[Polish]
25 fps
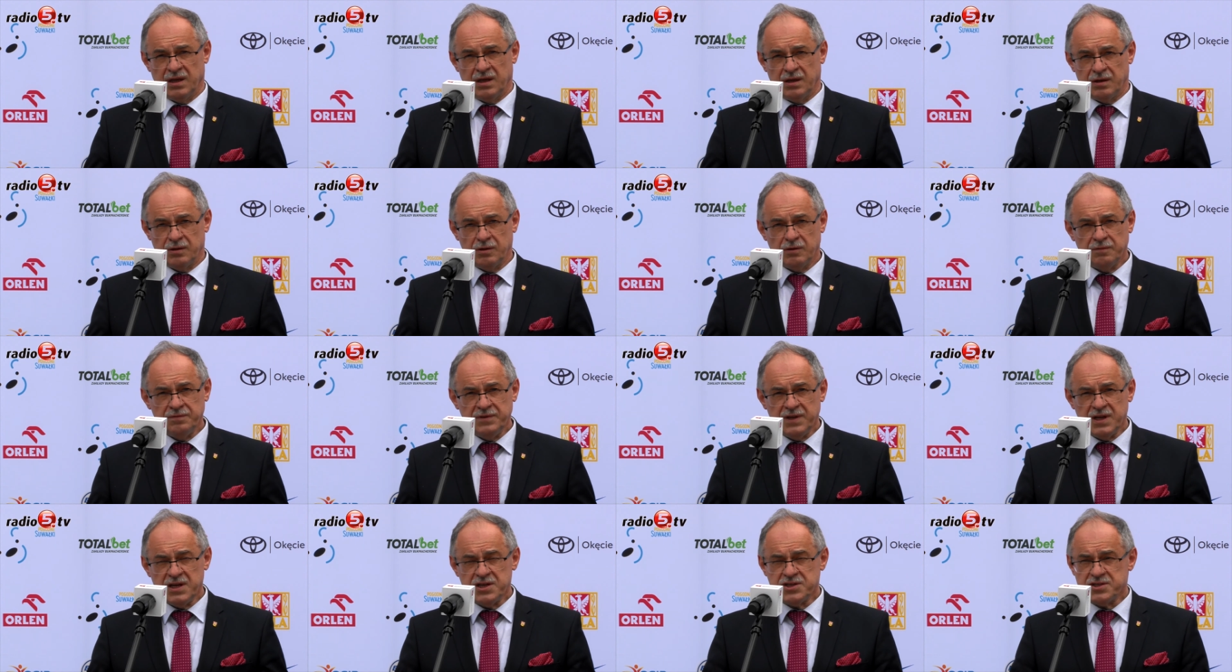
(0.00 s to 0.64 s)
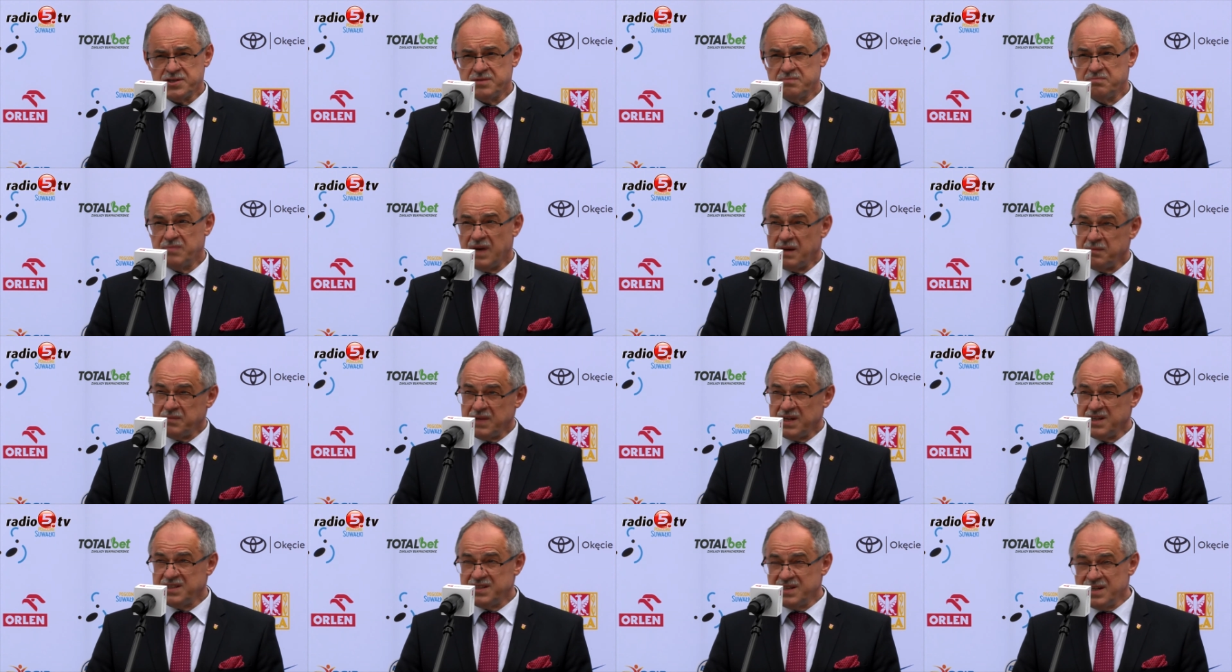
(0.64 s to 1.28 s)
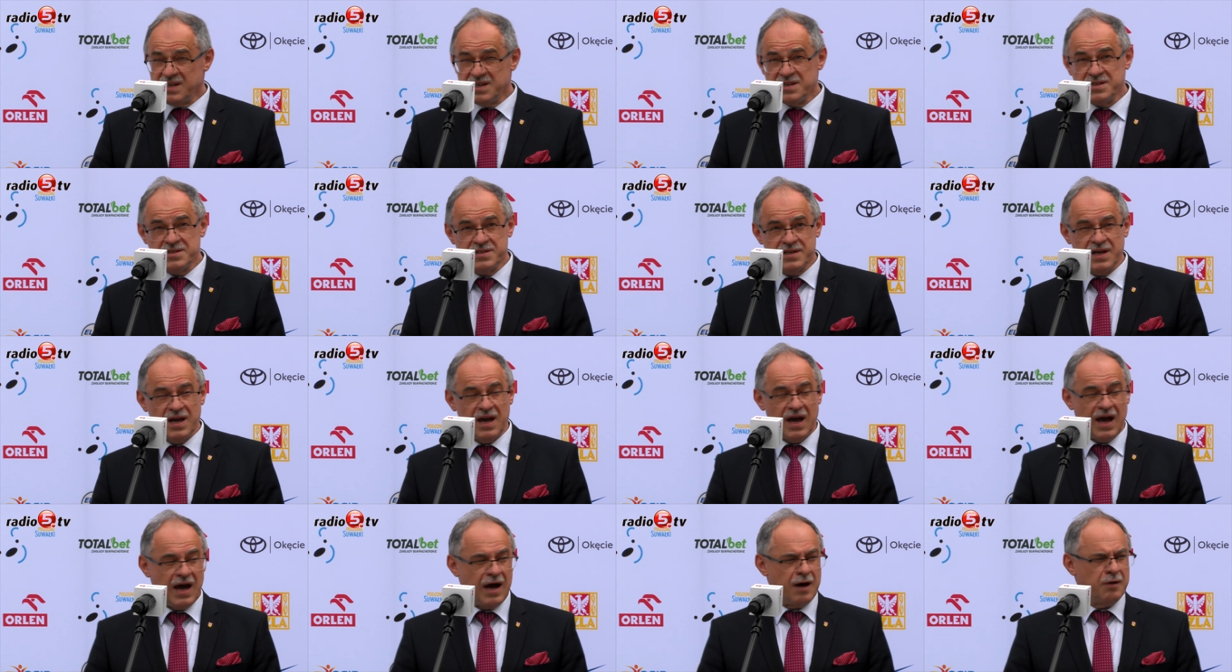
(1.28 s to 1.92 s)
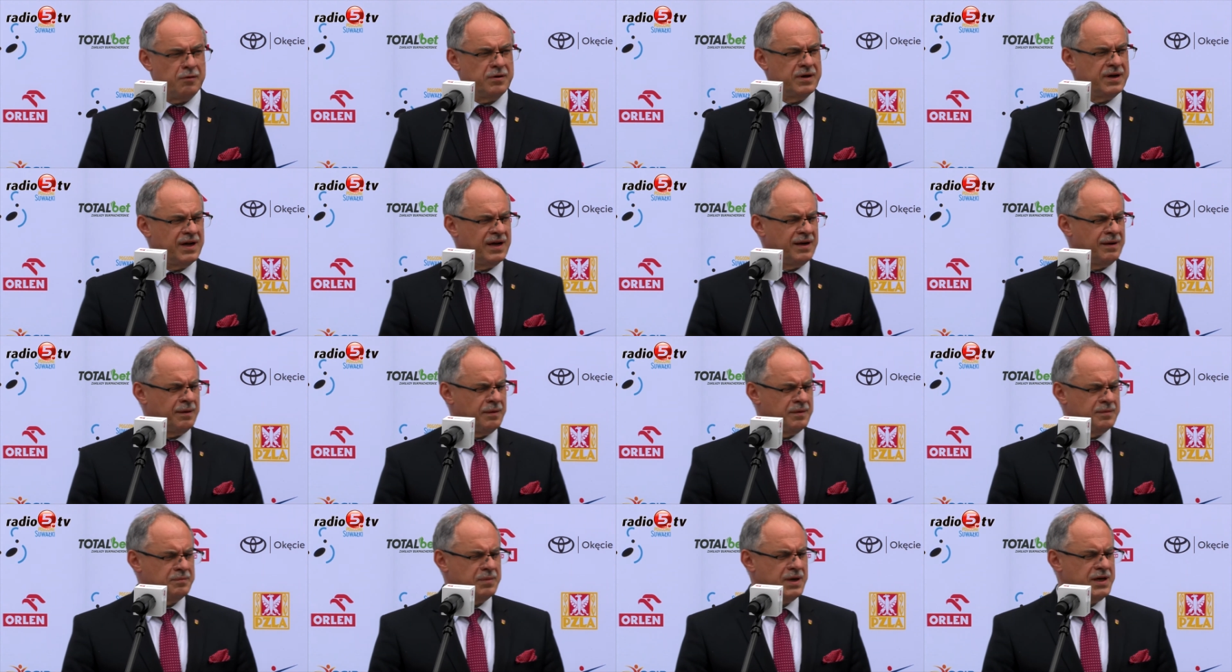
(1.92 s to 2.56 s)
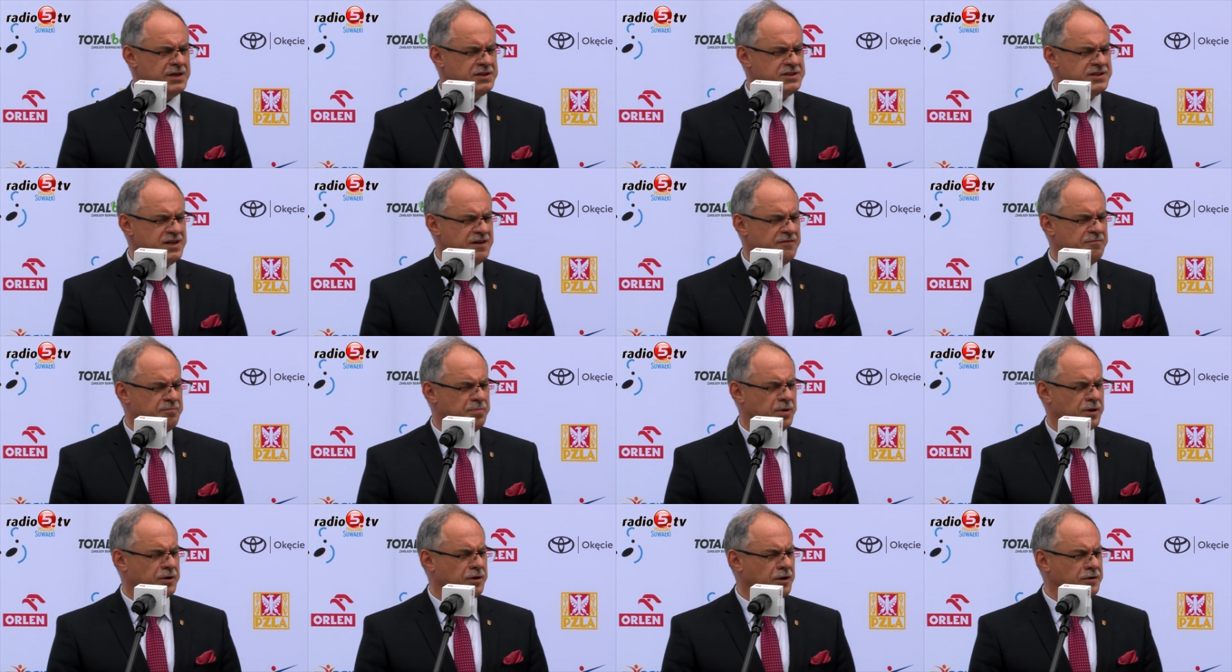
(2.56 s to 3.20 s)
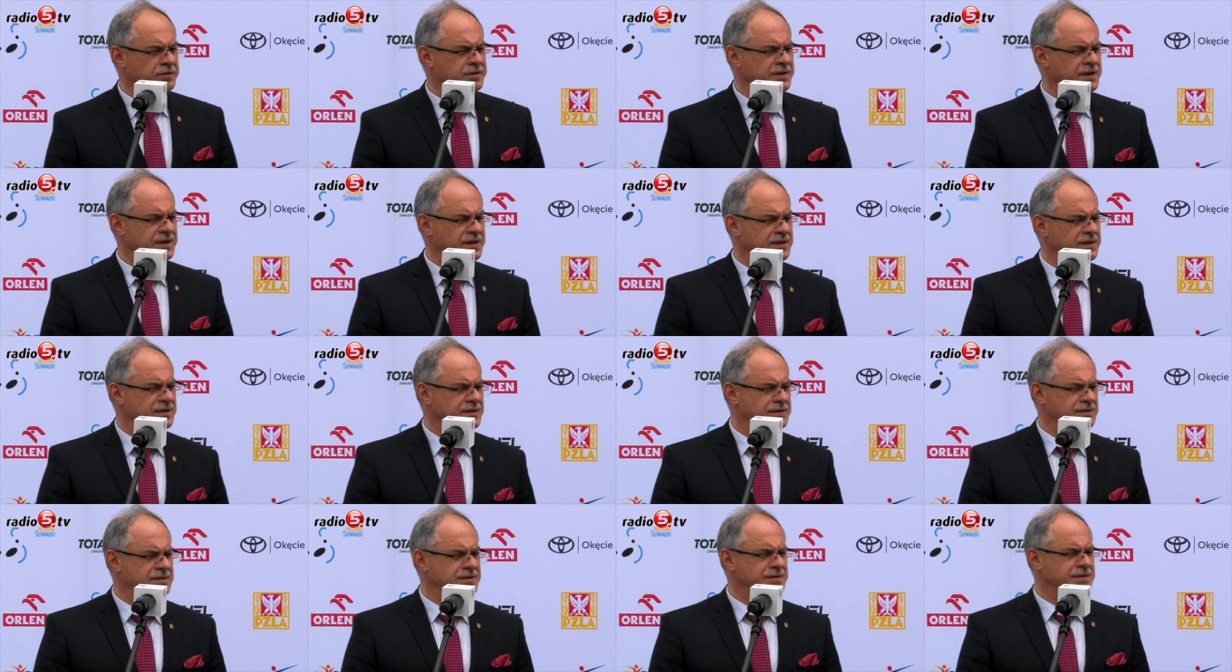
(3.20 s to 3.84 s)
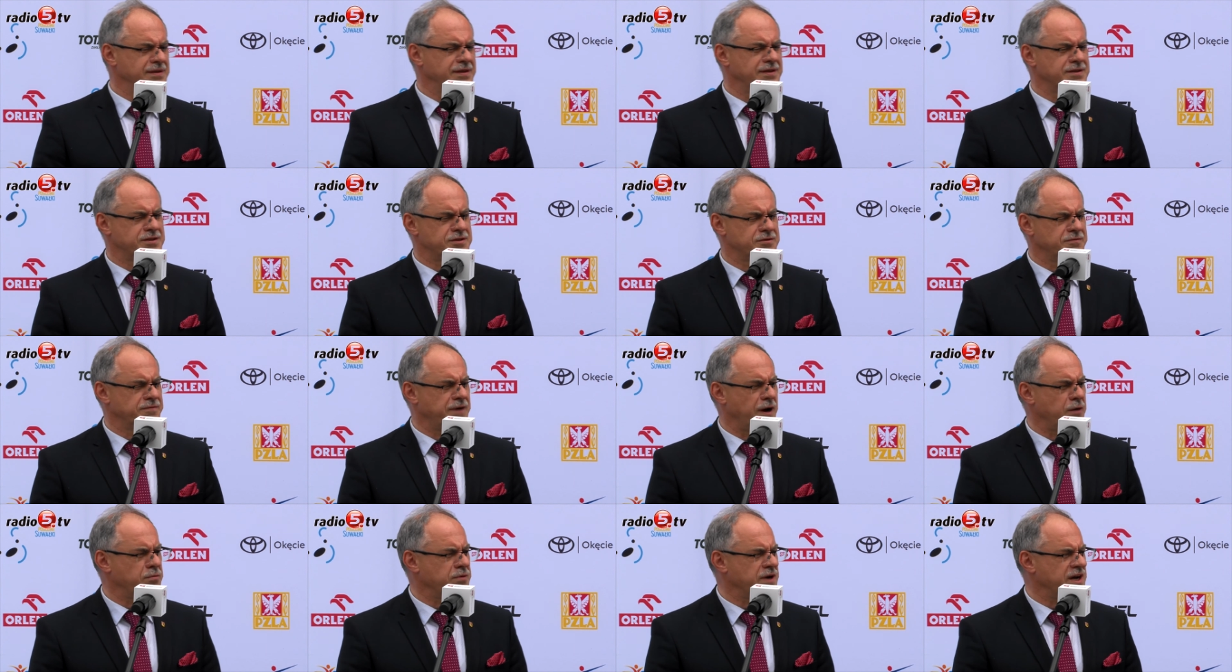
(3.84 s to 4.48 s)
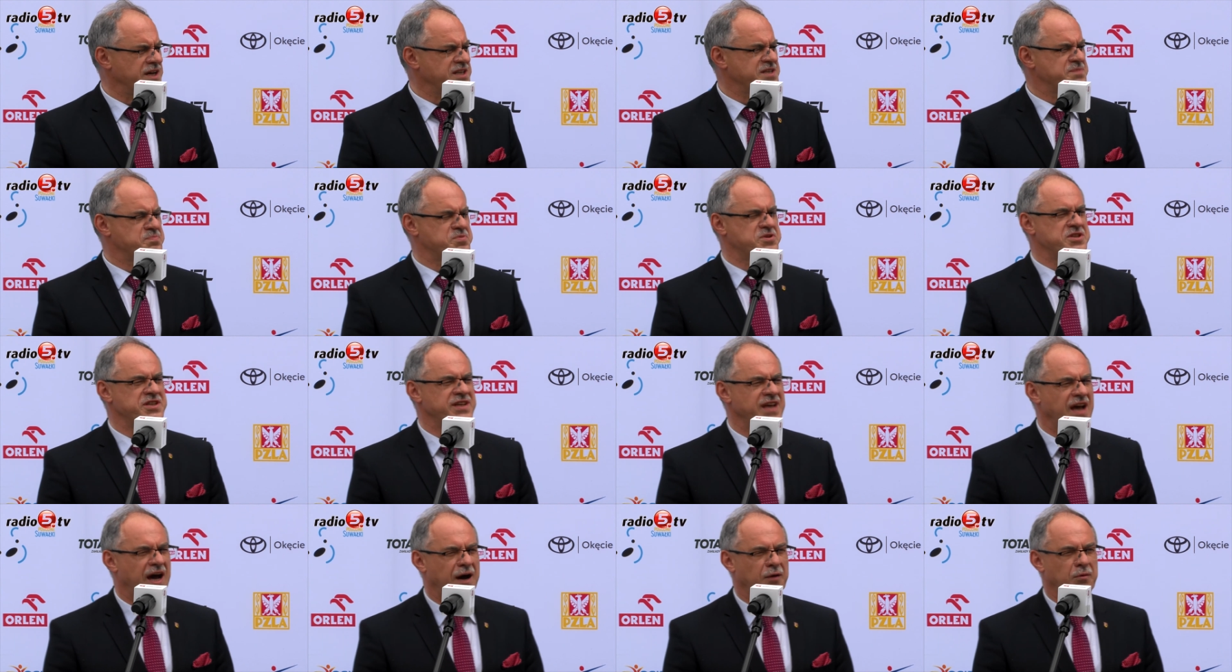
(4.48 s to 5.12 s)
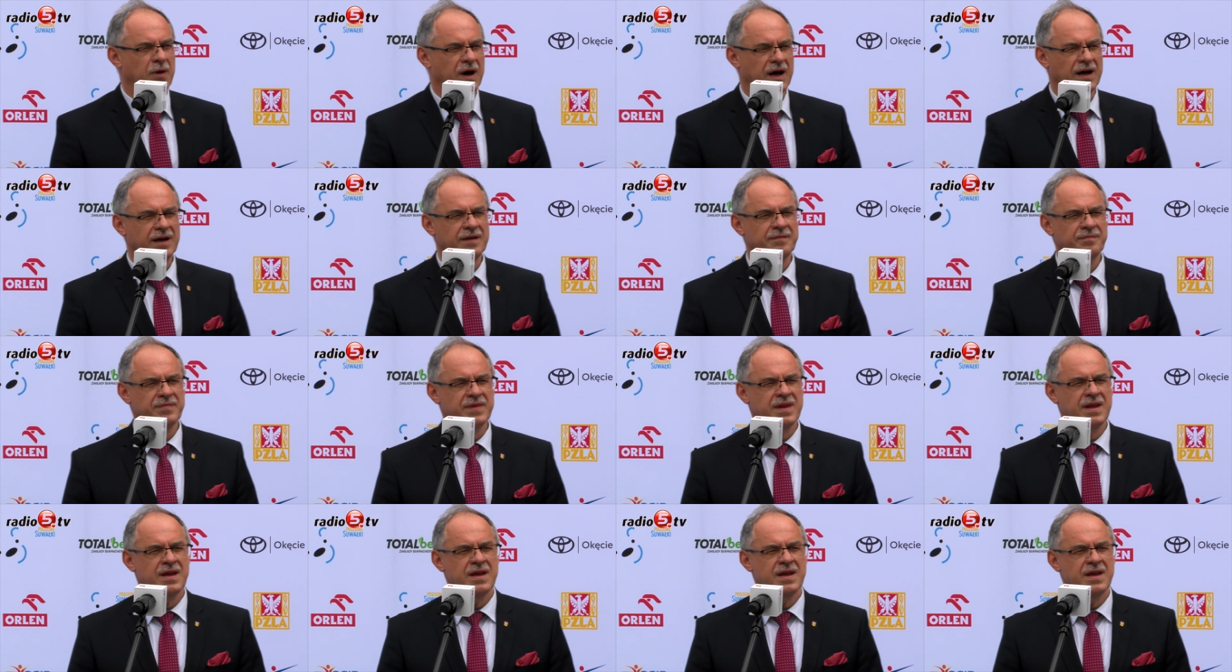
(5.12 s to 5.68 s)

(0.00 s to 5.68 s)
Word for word: Również mam nadzieję, że aura nam będzie w pogodnych y, suwałkach sprzyjała,